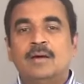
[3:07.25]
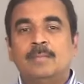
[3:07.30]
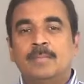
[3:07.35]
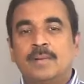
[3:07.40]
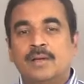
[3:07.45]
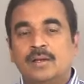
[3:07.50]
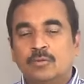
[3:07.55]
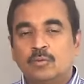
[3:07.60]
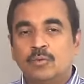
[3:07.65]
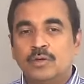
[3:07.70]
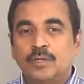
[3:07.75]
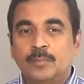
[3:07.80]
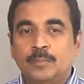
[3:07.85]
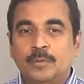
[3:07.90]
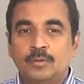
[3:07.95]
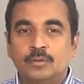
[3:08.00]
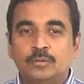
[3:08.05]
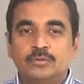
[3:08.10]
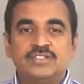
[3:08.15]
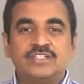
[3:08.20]
మనం కొన్ని
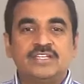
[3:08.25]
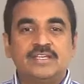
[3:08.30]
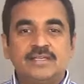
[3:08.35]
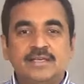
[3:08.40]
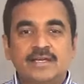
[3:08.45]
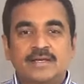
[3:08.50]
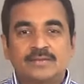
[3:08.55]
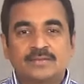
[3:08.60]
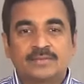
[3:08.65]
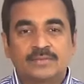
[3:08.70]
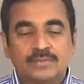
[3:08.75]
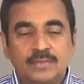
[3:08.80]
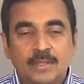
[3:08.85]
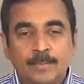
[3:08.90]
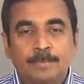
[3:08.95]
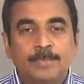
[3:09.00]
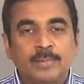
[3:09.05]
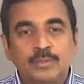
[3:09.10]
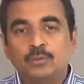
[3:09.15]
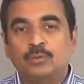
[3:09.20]
పనులు చెయ్యక
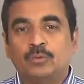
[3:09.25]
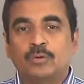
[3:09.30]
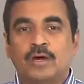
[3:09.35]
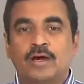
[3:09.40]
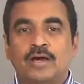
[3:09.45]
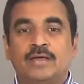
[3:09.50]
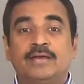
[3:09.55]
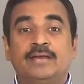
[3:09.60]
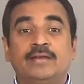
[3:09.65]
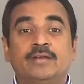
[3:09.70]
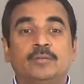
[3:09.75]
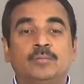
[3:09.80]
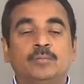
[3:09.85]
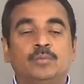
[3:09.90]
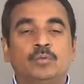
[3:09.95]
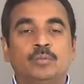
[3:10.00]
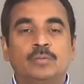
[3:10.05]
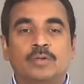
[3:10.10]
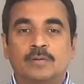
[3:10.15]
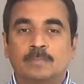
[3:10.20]
తప్పదు
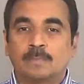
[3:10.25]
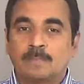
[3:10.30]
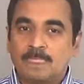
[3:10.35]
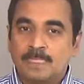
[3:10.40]
అనేటప్పుడు మనం